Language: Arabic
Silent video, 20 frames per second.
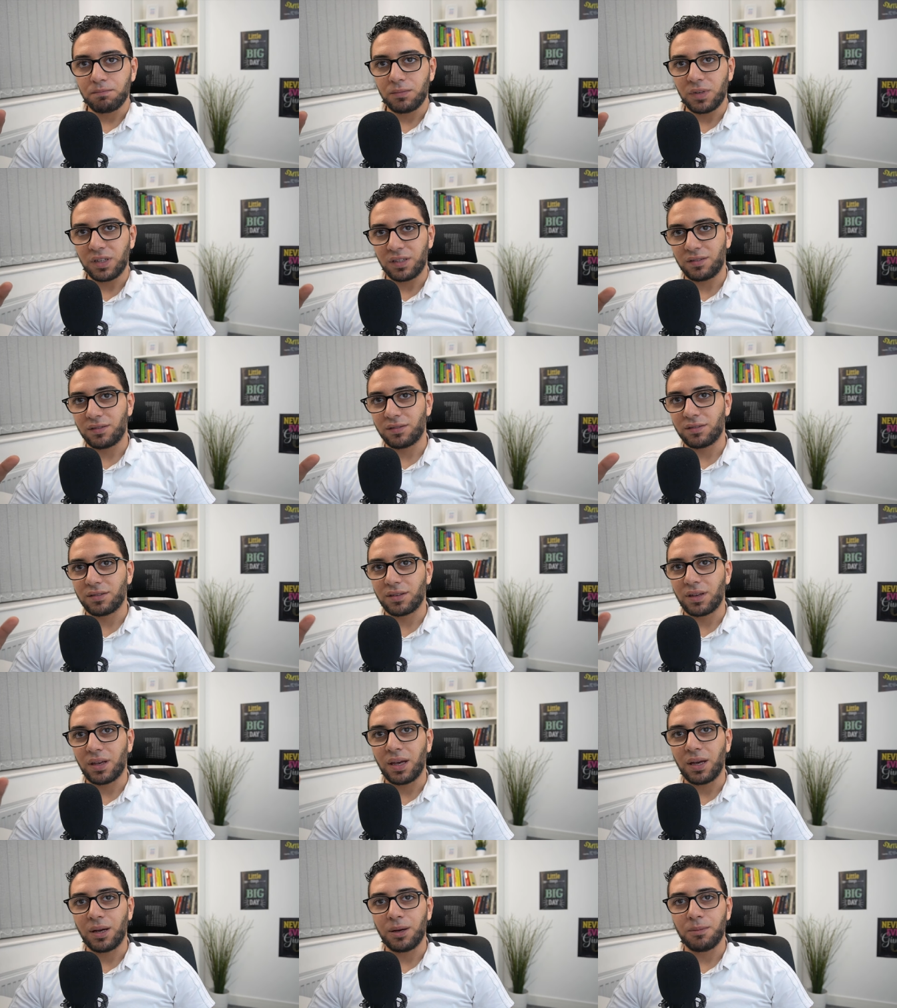بس
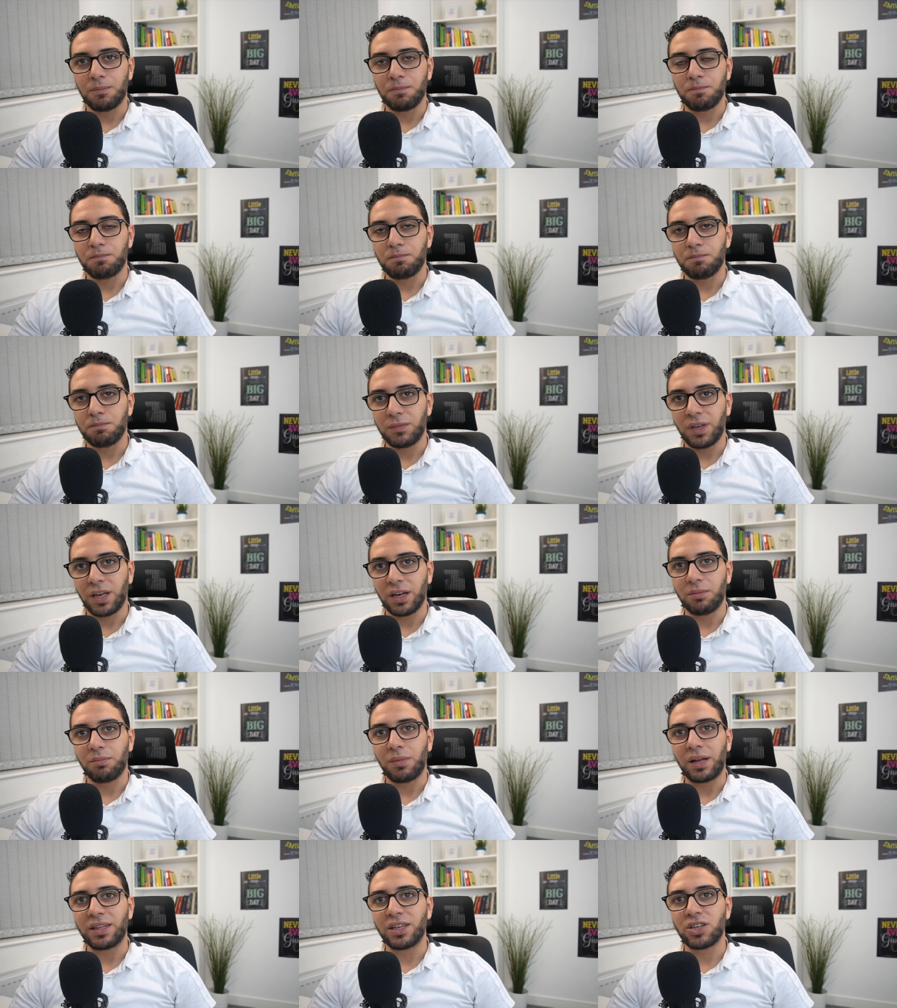آم،
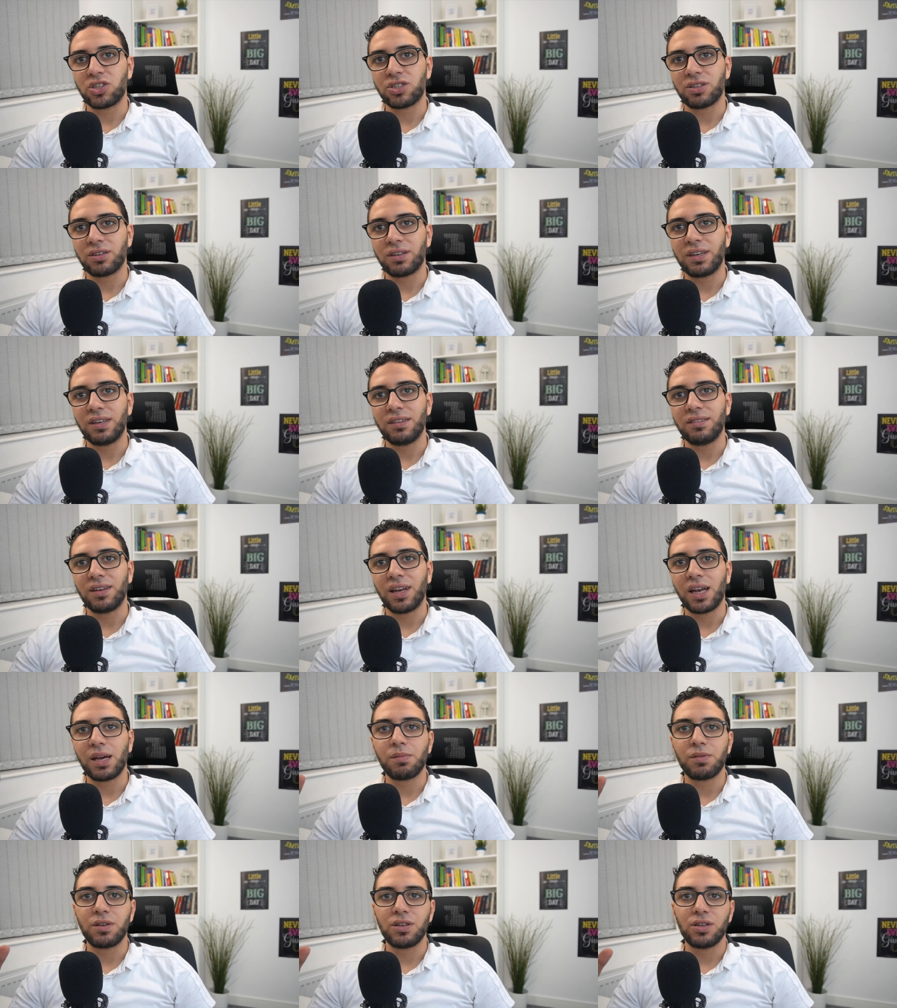يعني ما عندناش تركيز
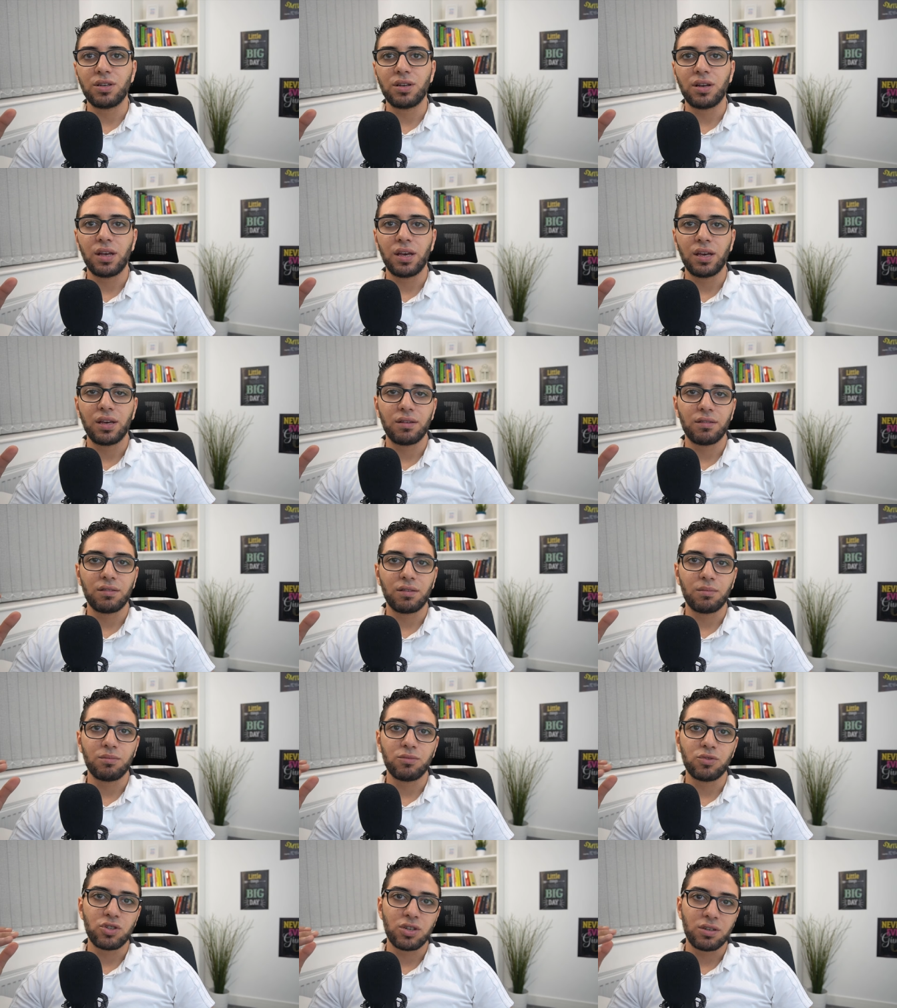ان اللي هي
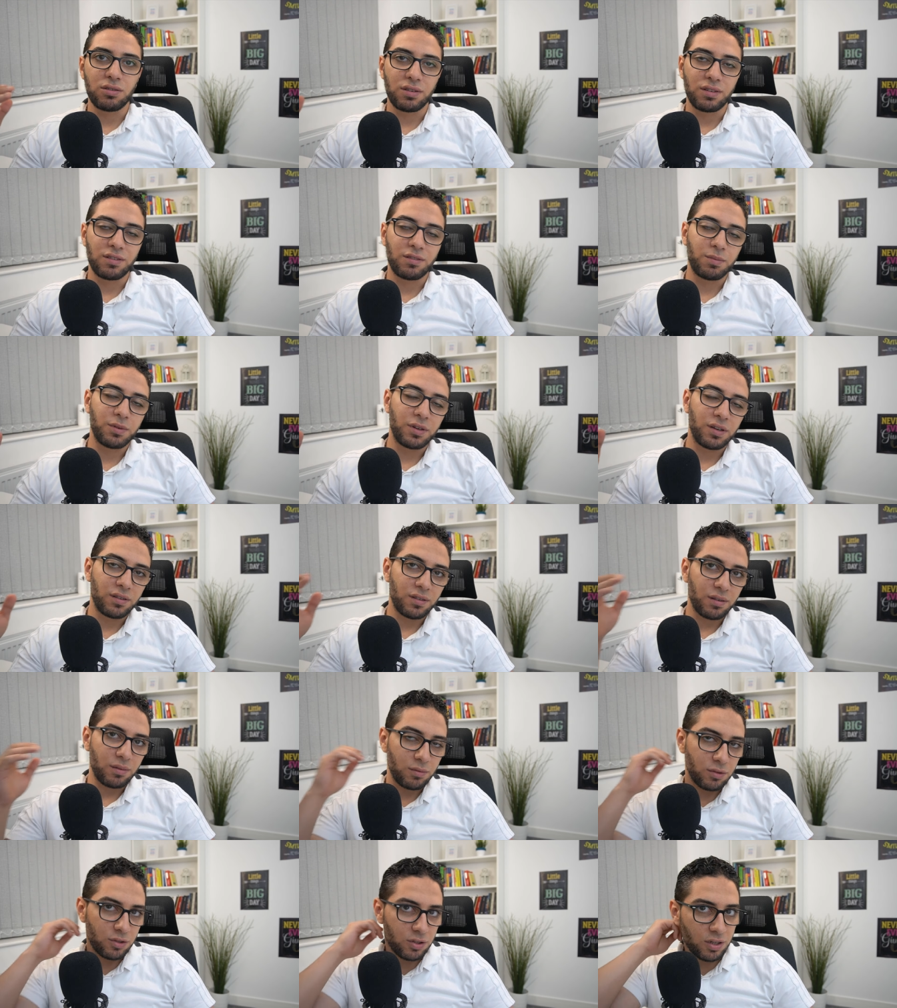نظام شير اكسبيرينس
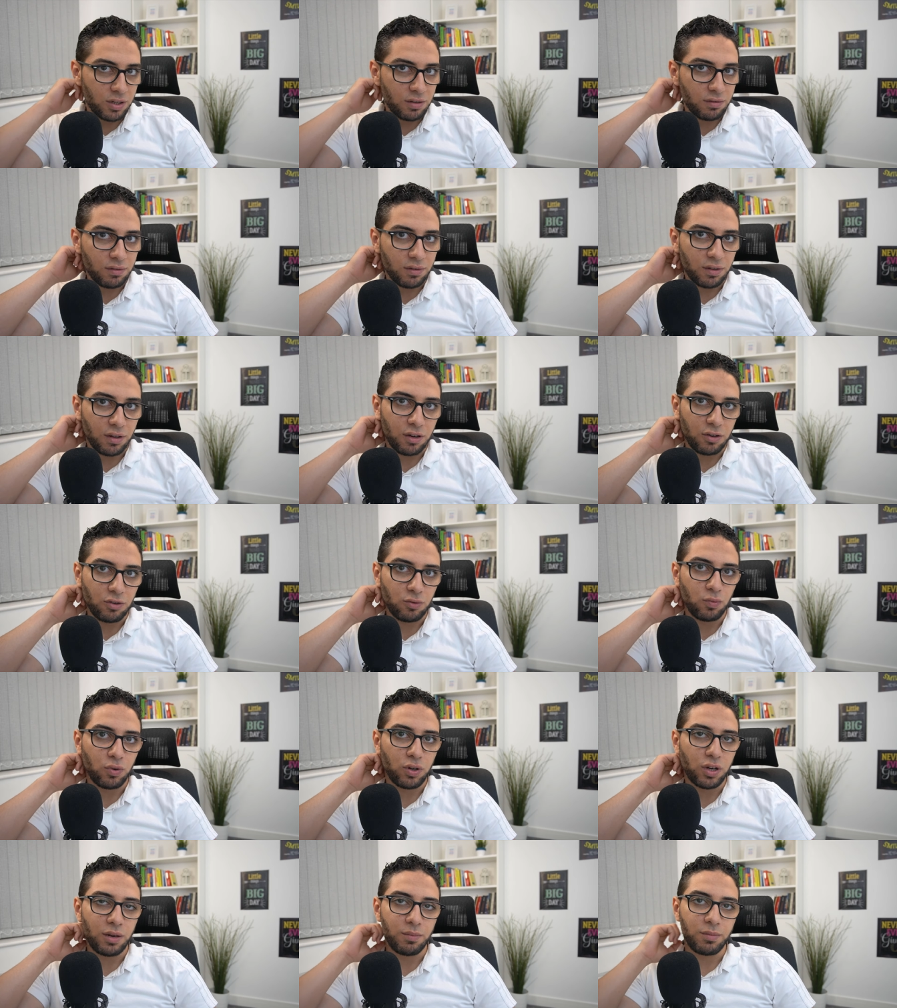او نشير
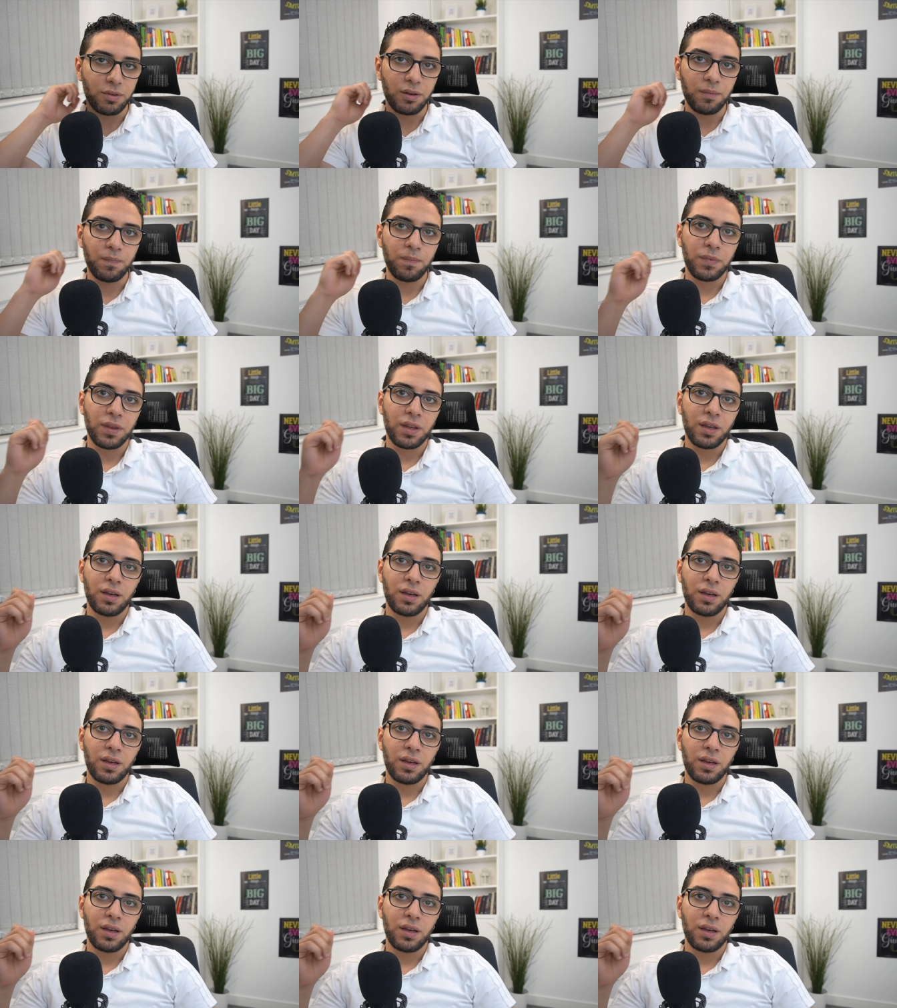تجارب والكلام ده